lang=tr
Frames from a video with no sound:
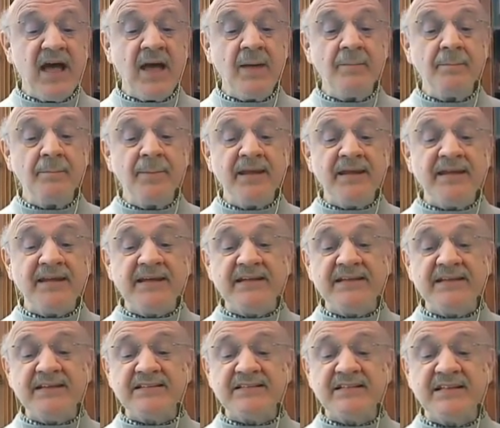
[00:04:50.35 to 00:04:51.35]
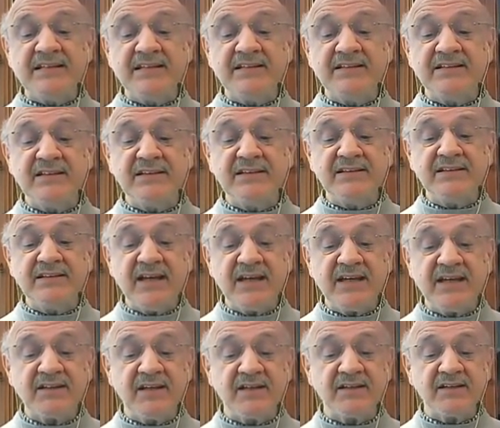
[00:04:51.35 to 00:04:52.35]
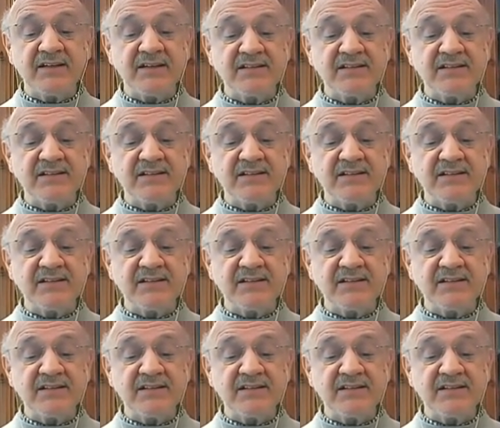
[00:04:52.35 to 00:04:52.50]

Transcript: emperyalistlerinin tekrar